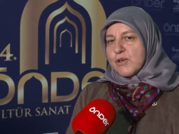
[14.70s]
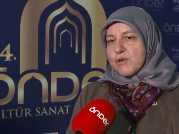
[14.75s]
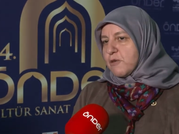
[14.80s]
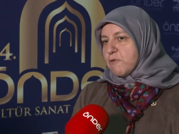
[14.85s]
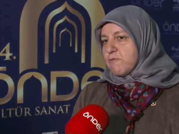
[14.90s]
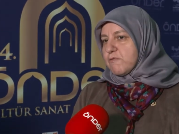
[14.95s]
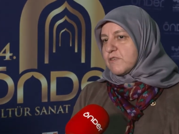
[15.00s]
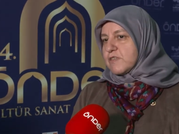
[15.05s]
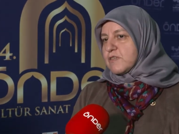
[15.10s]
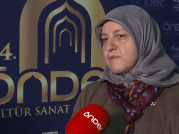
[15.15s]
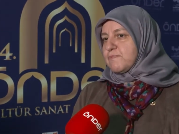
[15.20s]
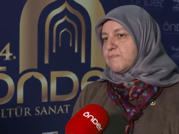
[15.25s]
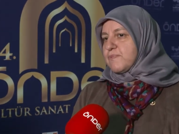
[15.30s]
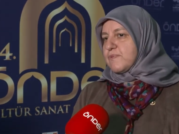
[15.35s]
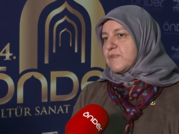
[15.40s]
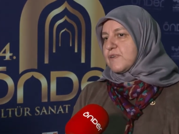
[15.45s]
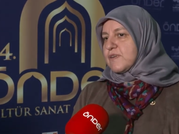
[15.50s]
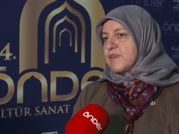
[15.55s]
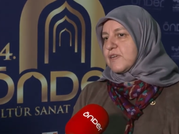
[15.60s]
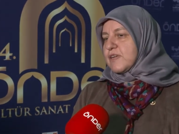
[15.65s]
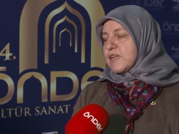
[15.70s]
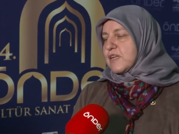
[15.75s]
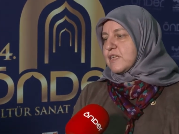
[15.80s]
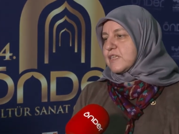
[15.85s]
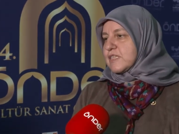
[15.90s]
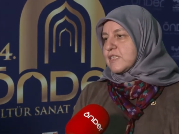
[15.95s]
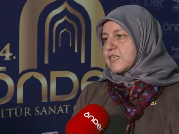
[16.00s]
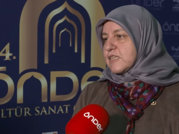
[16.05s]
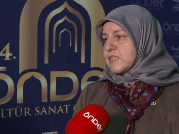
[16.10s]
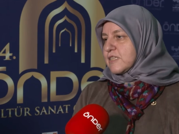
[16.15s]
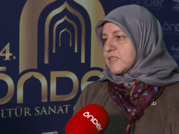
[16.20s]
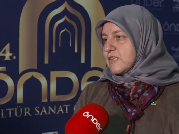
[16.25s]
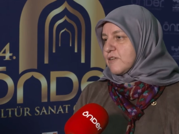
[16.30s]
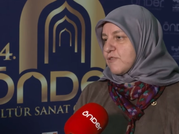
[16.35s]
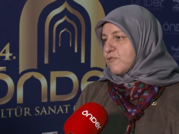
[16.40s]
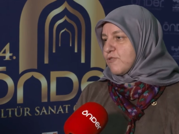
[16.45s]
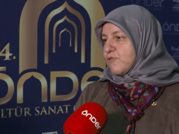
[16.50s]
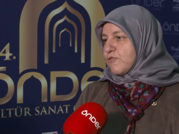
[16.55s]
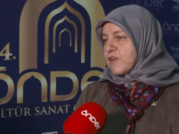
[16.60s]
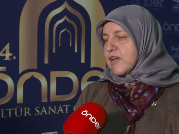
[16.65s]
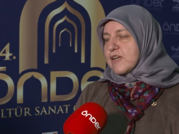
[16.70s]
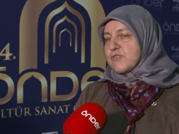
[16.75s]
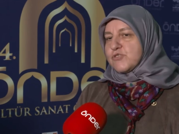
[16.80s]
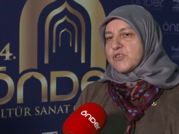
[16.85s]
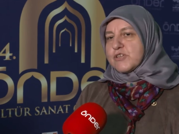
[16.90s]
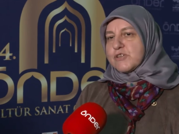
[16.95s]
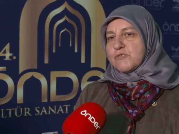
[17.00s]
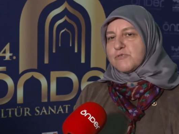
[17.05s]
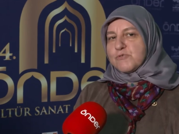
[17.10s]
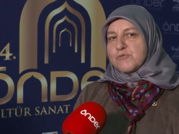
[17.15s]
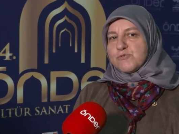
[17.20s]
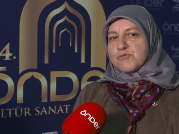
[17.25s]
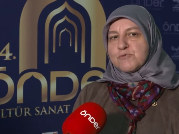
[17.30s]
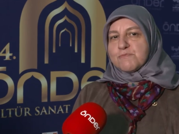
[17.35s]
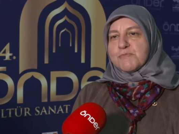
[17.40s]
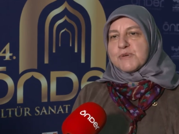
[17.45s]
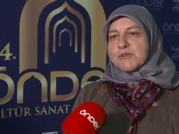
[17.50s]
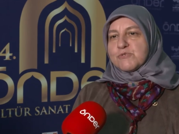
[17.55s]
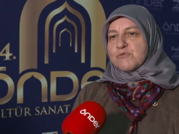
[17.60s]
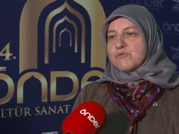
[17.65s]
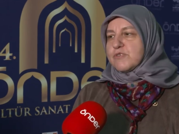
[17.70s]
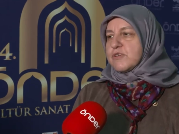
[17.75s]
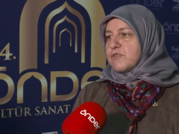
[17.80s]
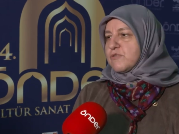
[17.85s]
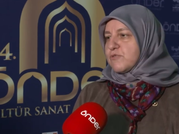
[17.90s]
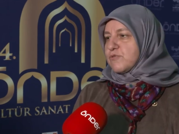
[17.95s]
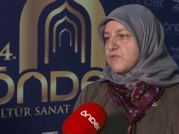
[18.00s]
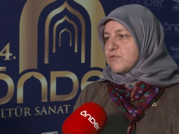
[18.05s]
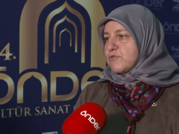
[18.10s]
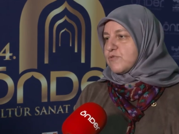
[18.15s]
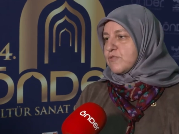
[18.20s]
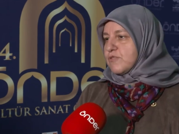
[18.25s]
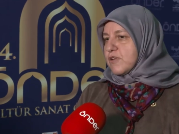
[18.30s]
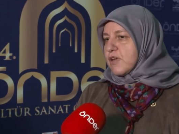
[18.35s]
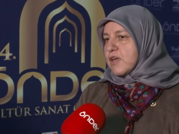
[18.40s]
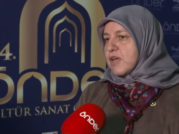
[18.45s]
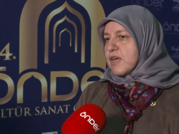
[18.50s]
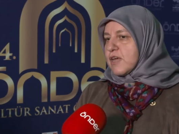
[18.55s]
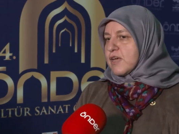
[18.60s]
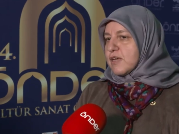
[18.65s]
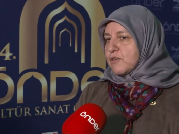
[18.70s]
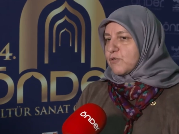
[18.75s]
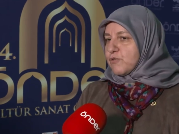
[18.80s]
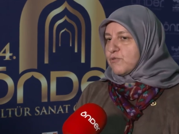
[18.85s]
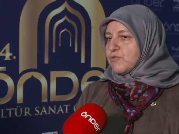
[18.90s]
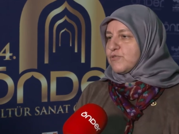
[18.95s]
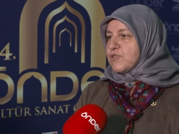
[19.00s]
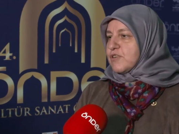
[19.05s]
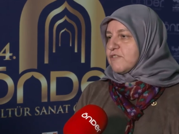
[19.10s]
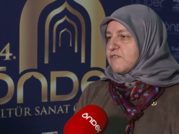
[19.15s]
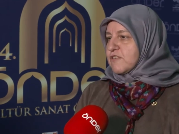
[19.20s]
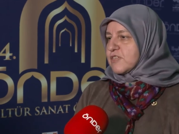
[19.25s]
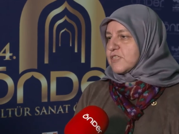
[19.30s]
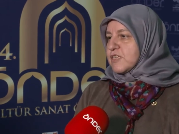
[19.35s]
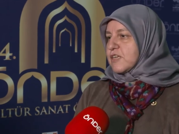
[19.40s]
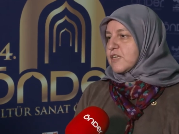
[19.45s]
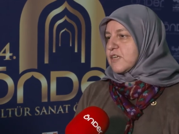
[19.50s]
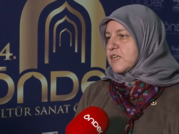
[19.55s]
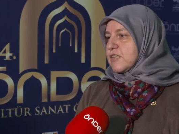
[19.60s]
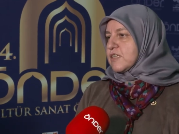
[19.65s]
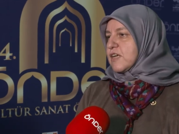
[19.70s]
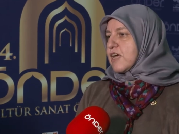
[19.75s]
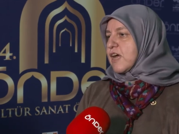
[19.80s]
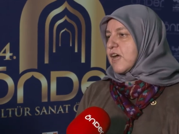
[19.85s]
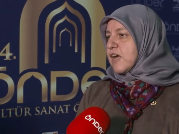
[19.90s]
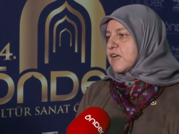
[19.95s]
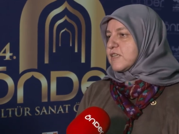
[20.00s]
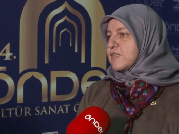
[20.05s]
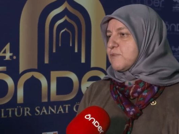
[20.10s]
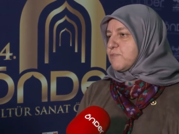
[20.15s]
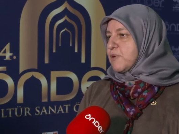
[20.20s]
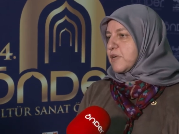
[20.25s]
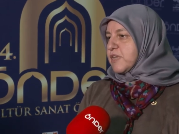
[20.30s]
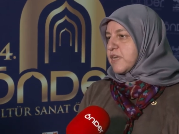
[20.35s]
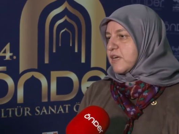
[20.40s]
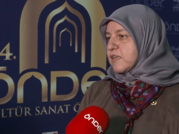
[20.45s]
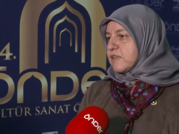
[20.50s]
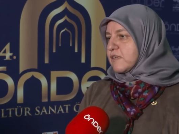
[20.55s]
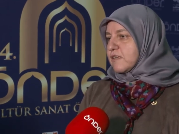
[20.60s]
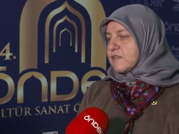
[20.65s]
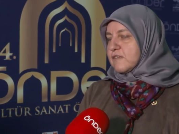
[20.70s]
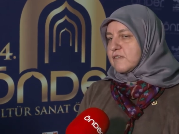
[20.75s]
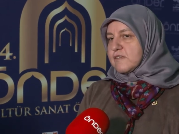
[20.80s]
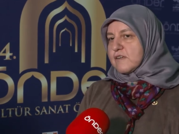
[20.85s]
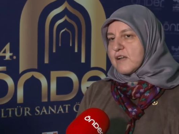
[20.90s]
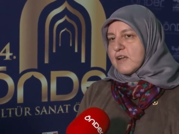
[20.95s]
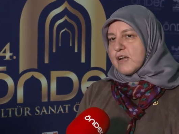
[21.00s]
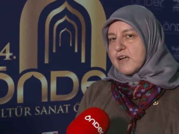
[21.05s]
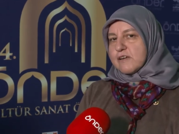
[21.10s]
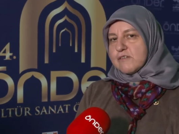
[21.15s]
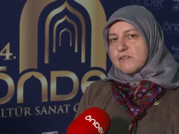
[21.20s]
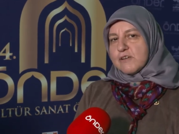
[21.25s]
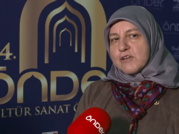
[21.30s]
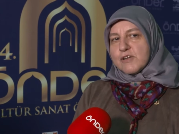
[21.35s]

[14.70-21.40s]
Yumatip e, Lisesi öğrencileri olsun, mezunları olsun kültüre ve sanata her zaman yatkındırlar.